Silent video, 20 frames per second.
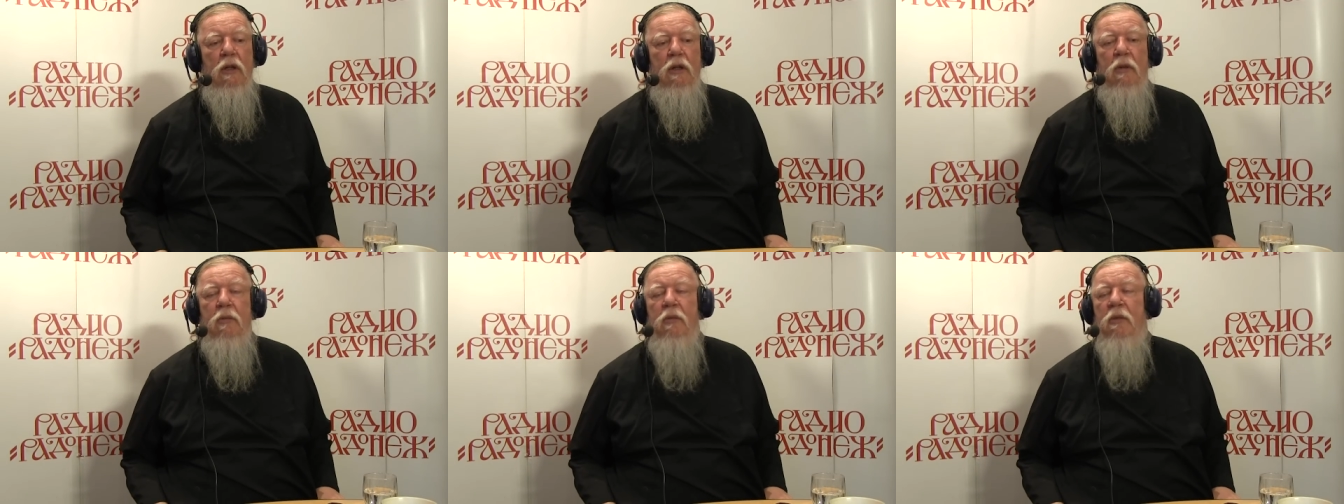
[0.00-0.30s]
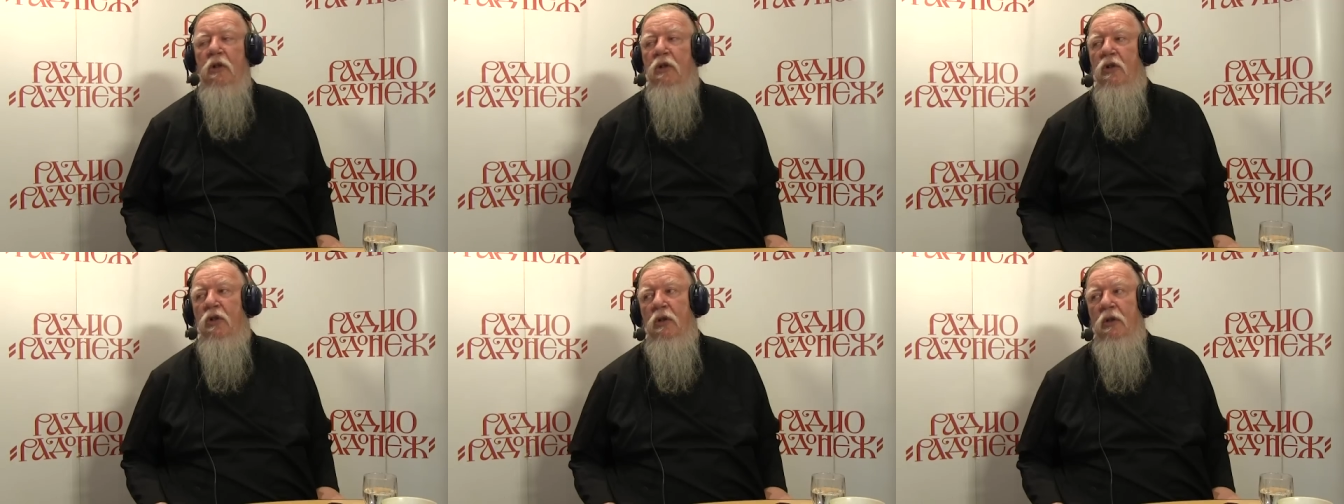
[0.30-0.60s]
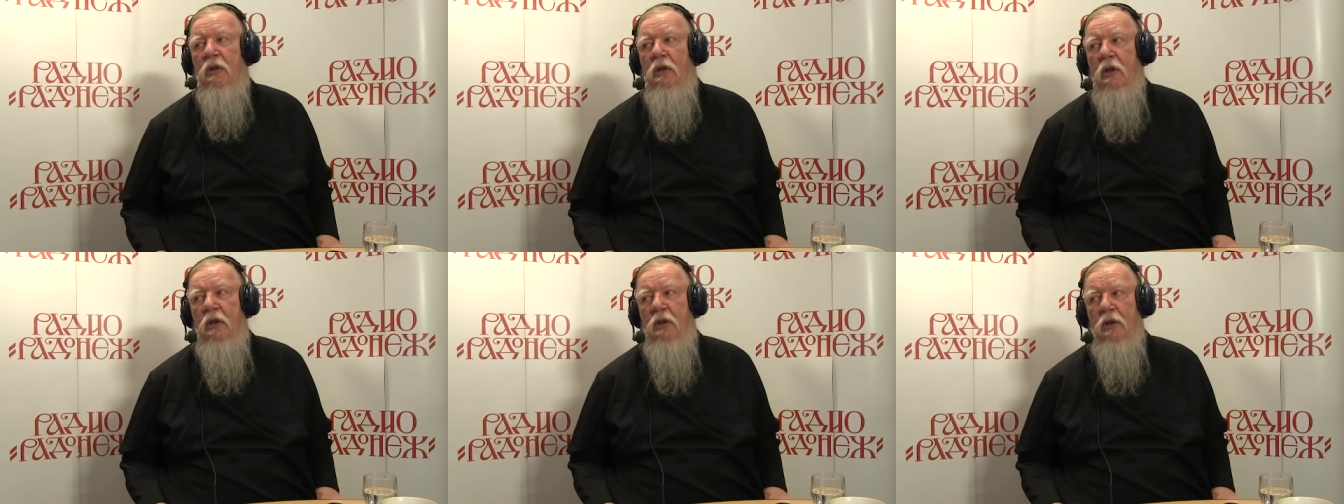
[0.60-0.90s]
она меня
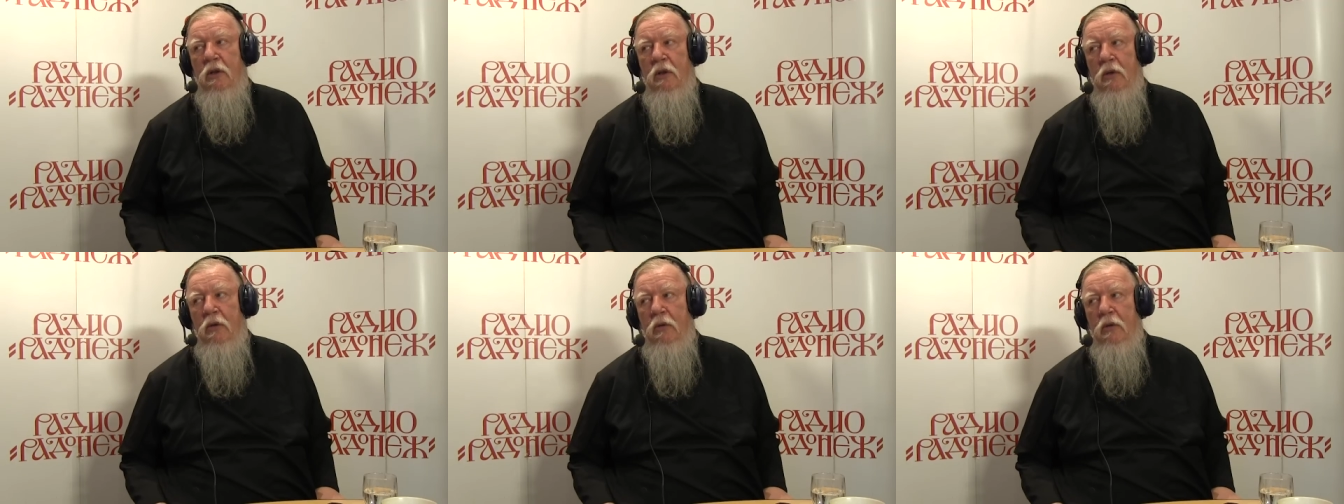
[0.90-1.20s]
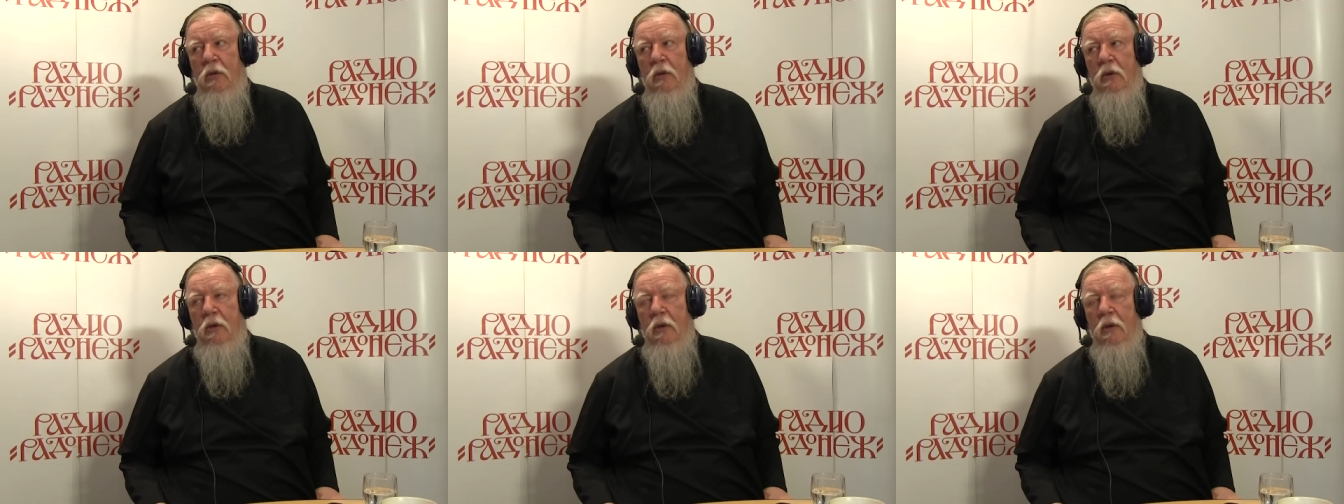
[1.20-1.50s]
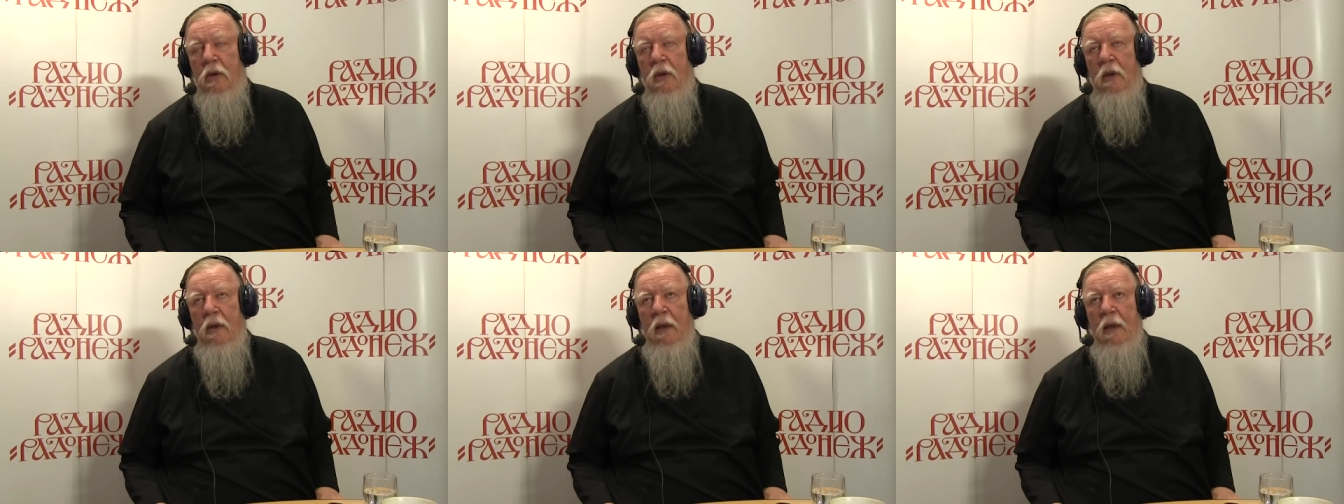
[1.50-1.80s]
шантажирует.
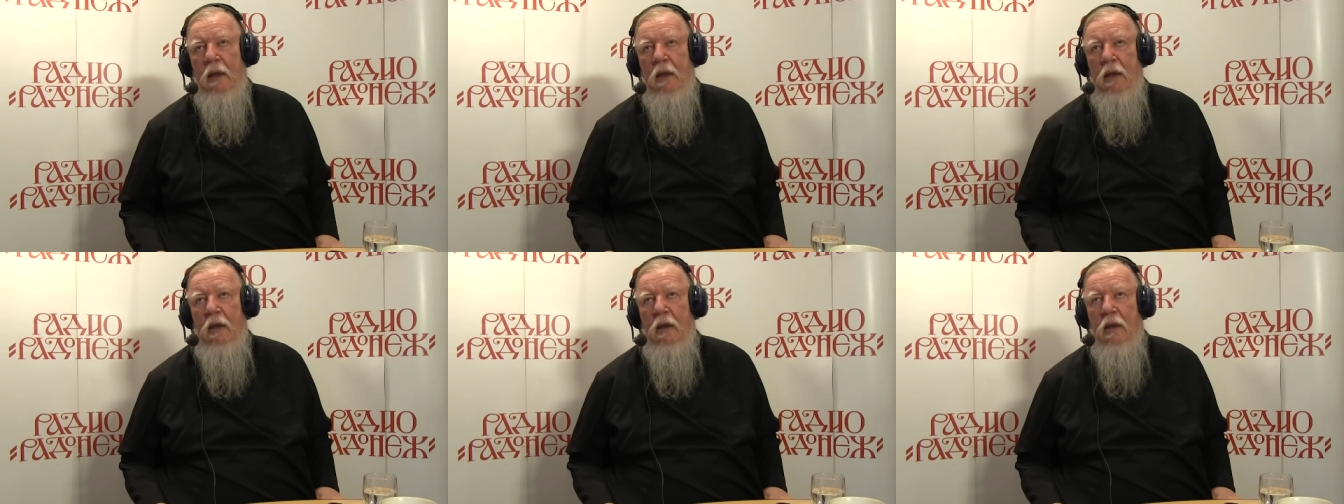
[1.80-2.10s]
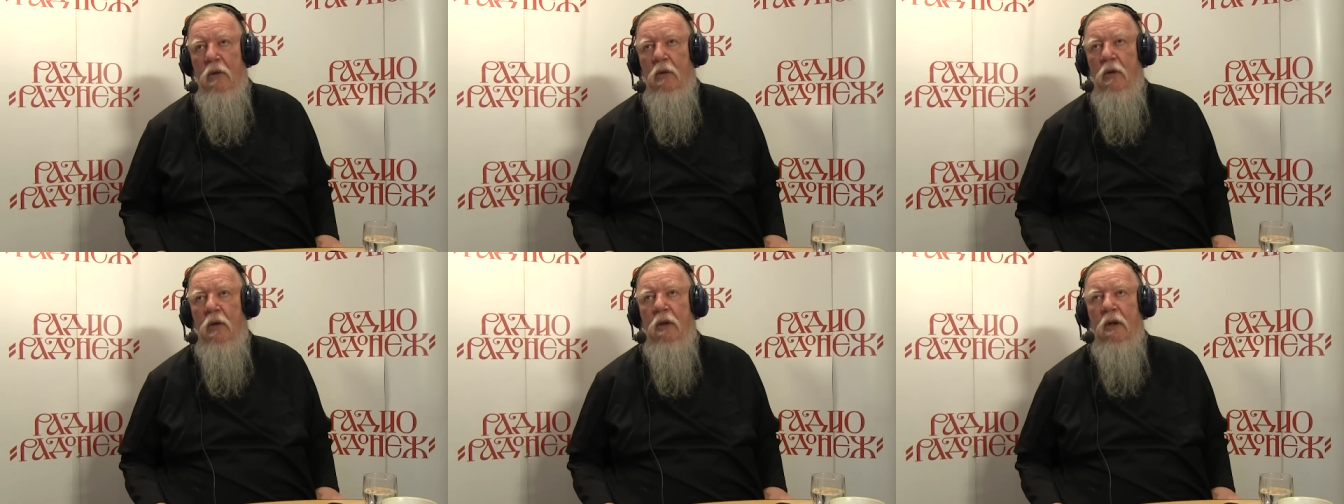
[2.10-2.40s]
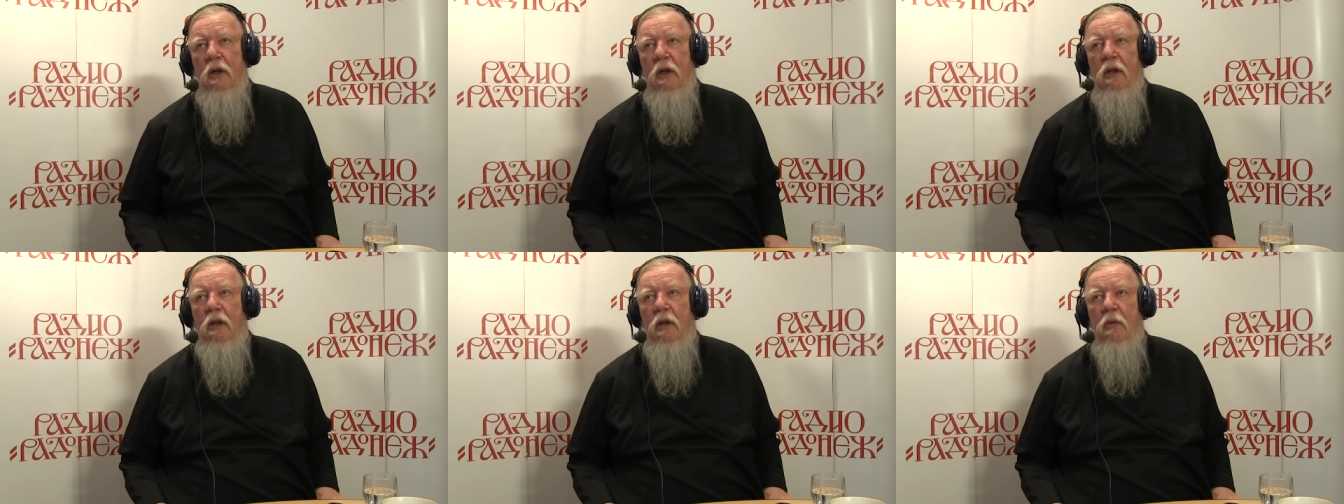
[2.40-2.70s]
Я говорю,
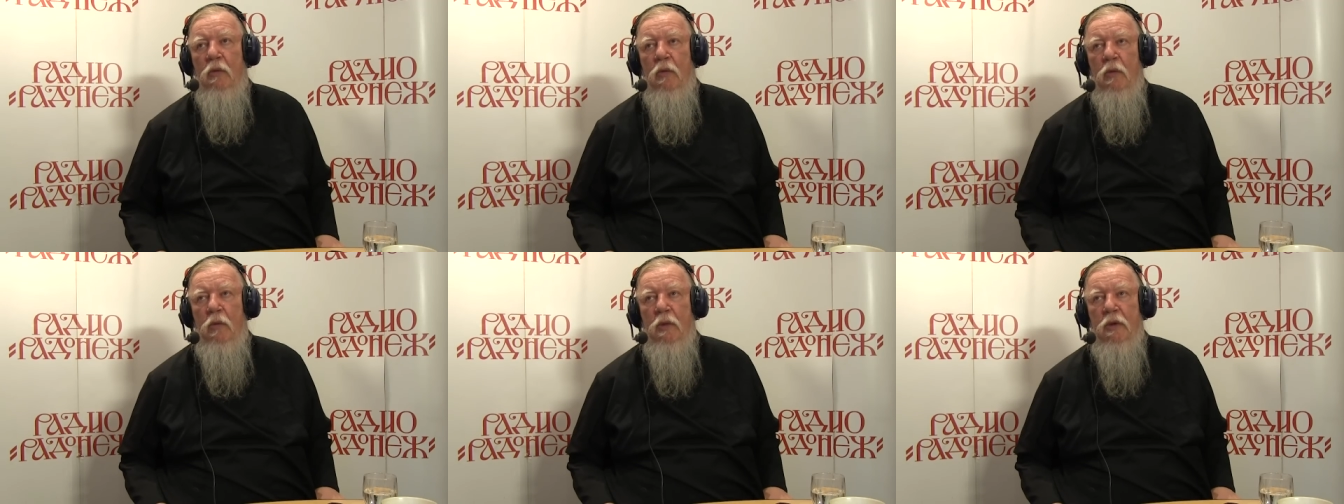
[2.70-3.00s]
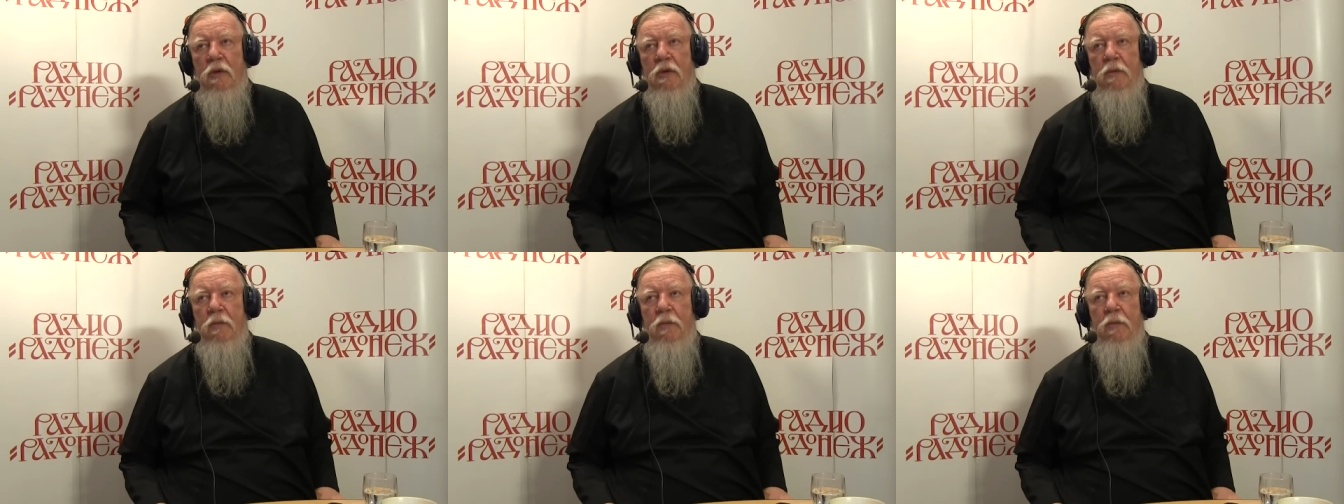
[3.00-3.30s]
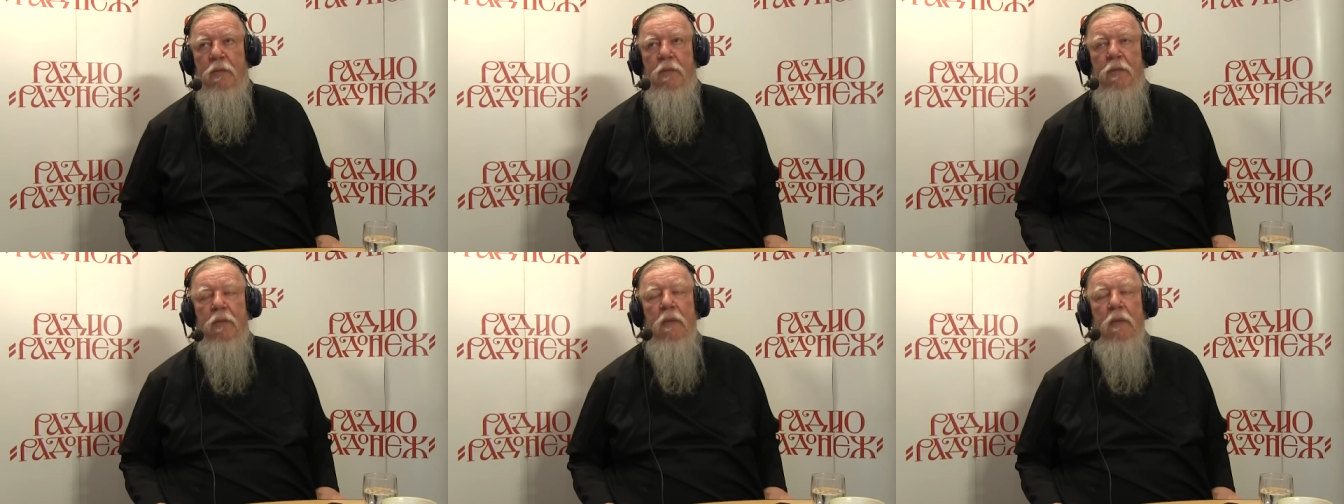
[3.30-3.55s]
каким образом?